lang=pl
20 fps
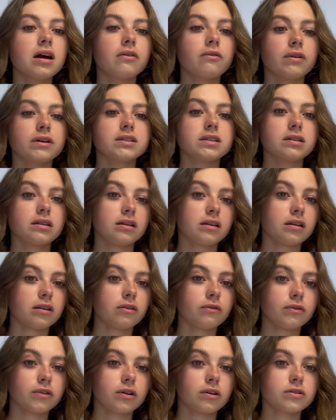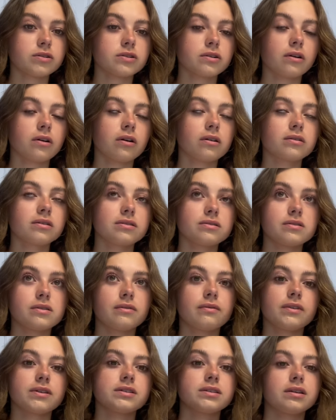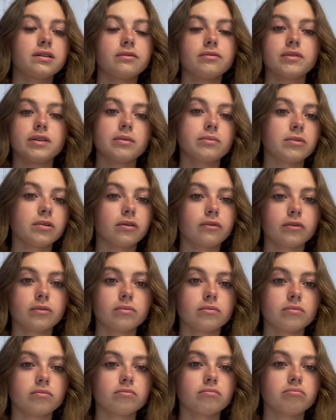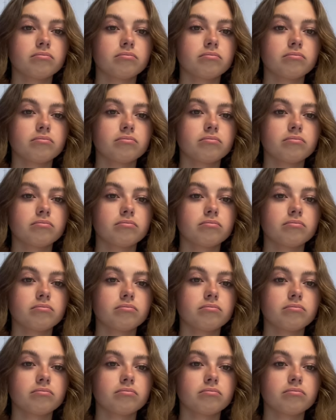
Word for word: właśnie na ten nowy rok szkolny, czyli właśnie w tym nowym